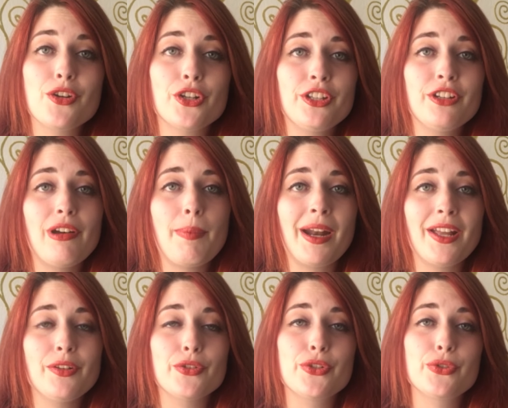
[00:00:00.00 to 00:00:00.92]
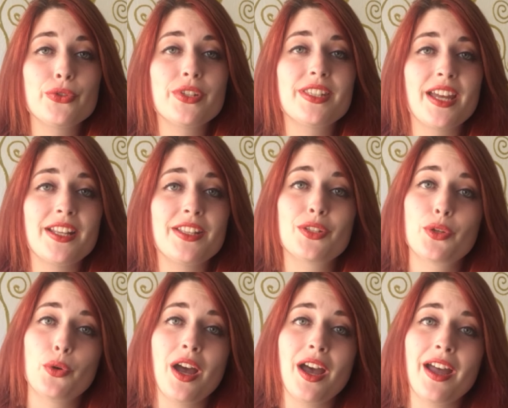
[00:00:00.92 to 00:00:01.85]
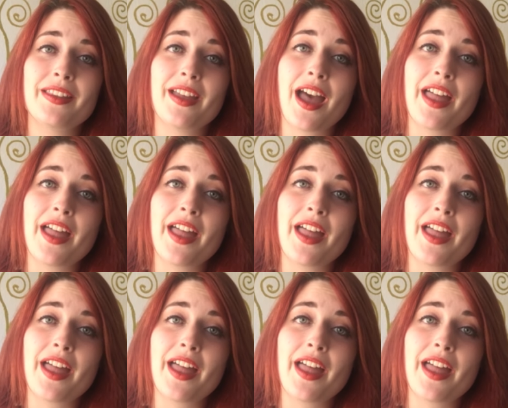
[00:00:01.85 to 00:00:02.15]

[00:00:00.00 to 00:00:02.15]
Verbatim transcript: Aujourd'hui on va parler de Suicide Squad,